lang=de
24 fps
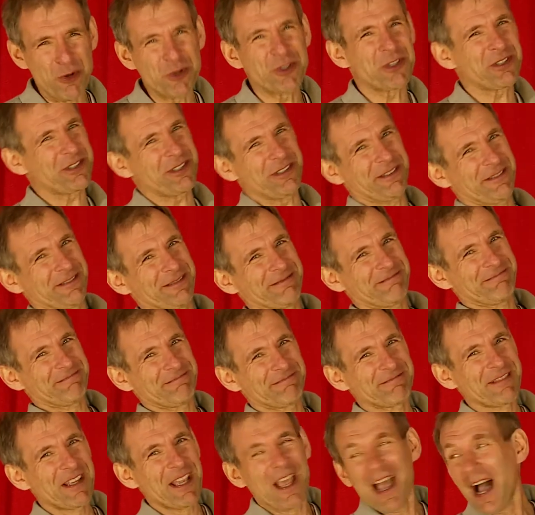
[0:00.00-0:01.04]
müsste.
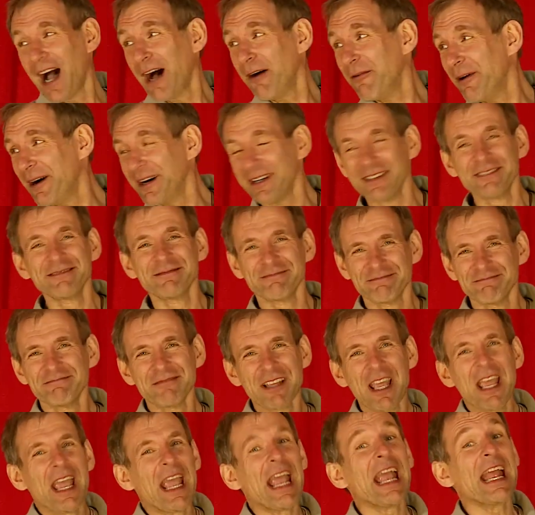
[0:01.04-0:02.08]
Aber
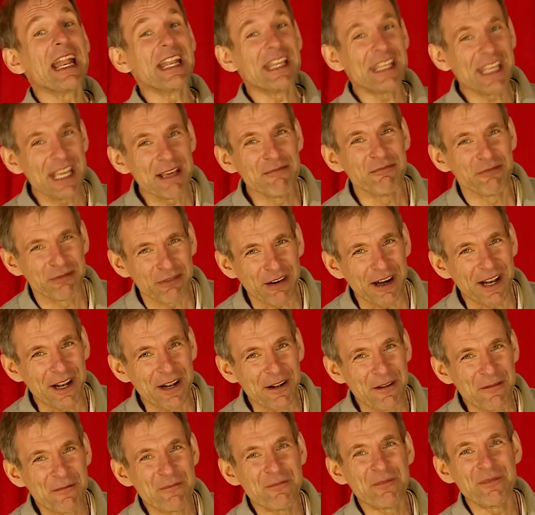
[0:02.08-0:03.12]
in jedem
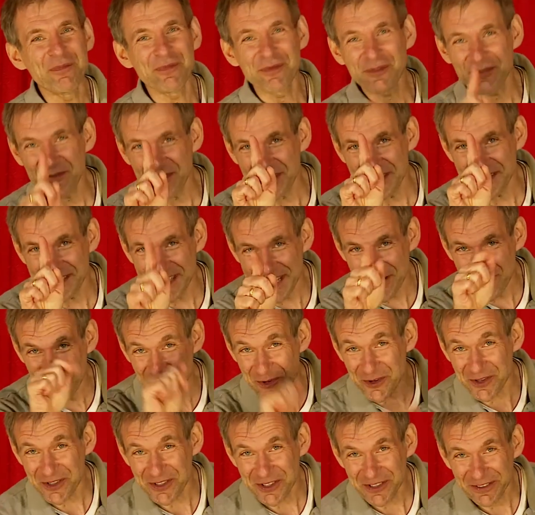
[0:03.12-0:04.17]
Fall, wir sehen
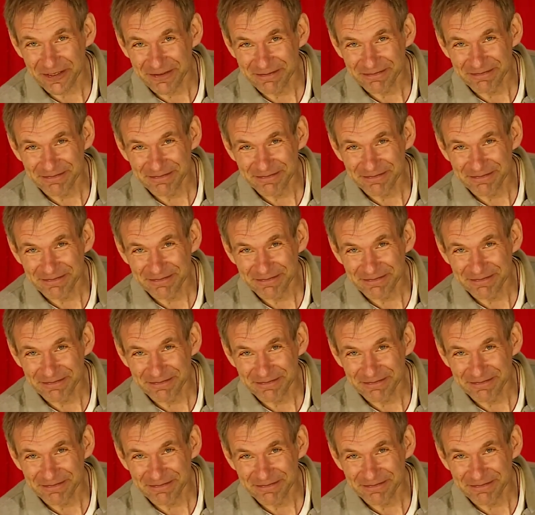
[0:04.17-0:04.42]
uns.